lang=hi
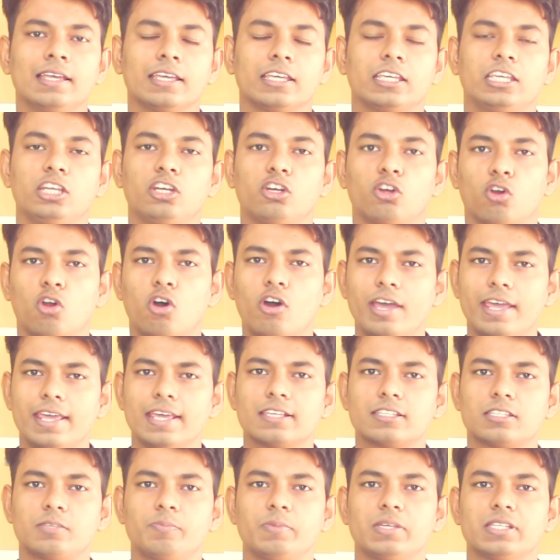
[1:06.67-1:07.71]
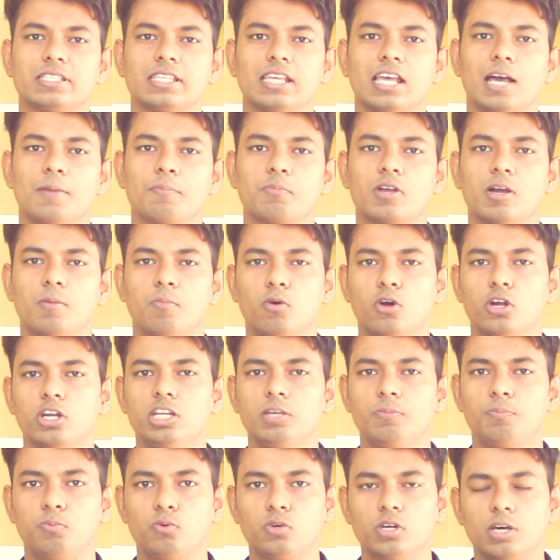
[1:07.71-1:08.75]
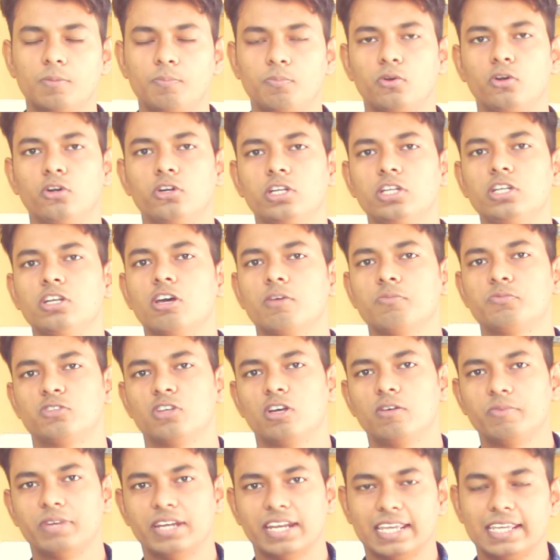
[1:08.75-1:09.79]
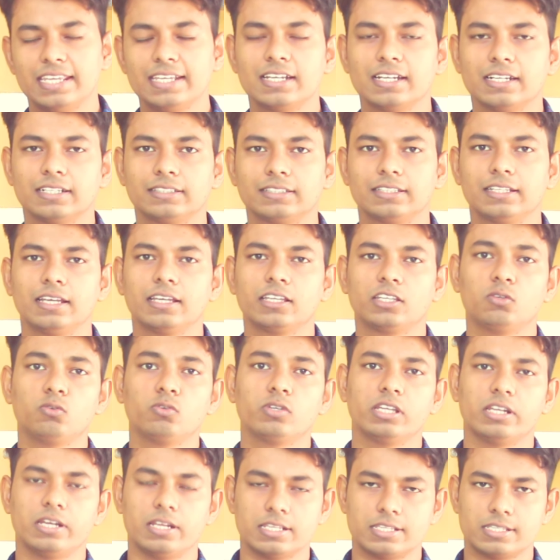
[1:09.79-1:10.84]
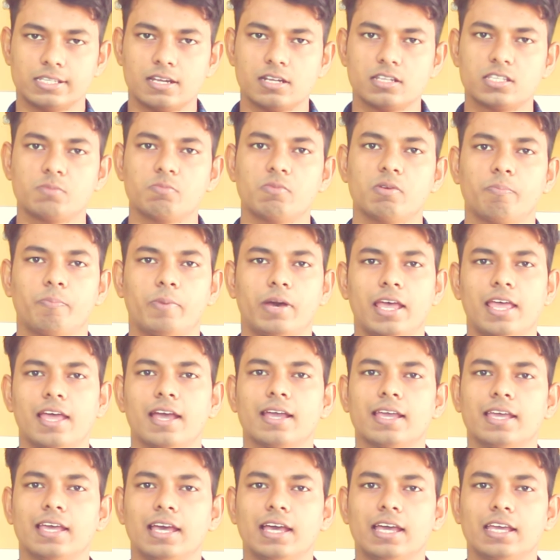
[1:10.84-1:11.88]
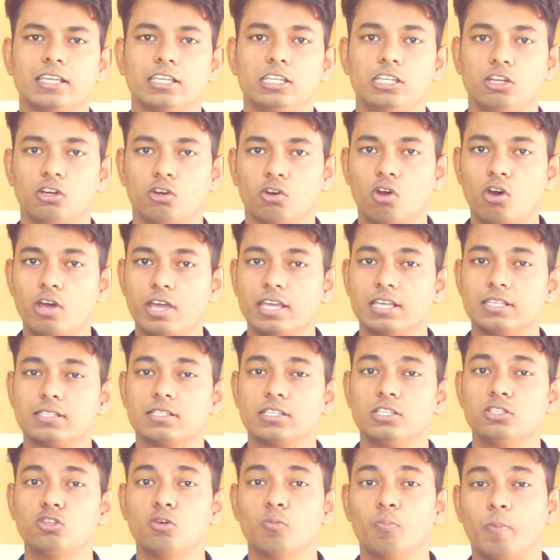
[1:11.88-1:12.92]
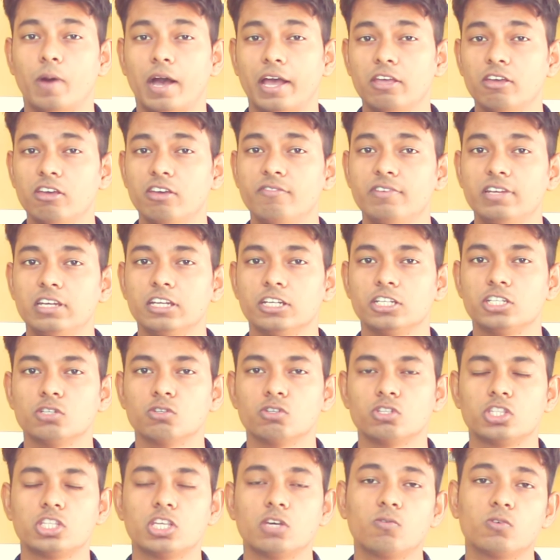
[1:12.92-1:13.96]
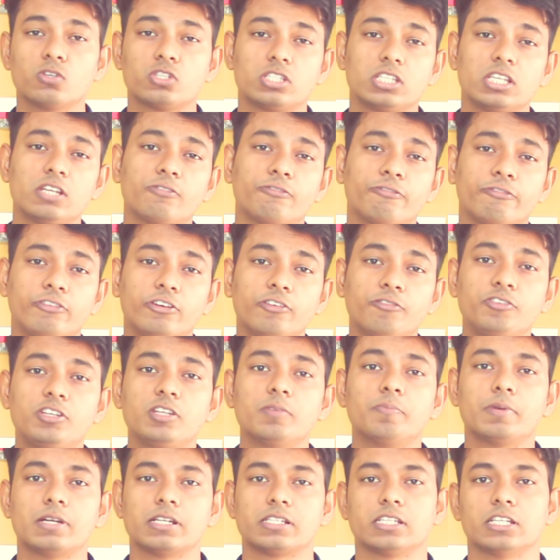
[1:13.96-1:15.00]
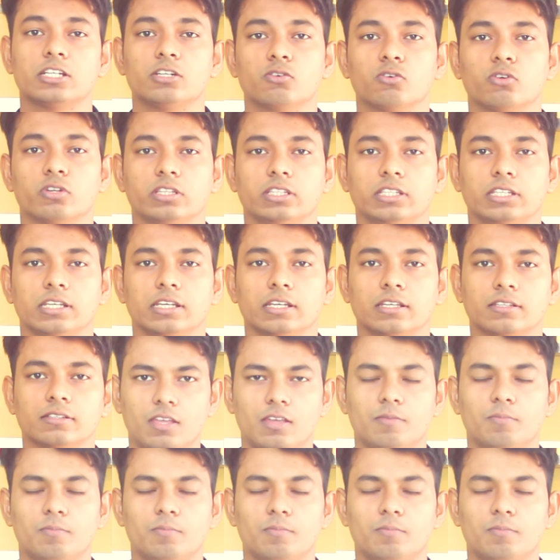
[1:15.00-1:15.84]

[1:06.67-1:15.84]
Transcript: कि रॉ एग्स में से आपका बॉडी पूरा प्रोटीन ऑब्जॉर्व नहीं करता है क्योंकि रिसर्च में पाया गया है कि रॉ एग्स की जो बायोएबिलिटी होती है वो सिर्फ 50 परसेंट होती है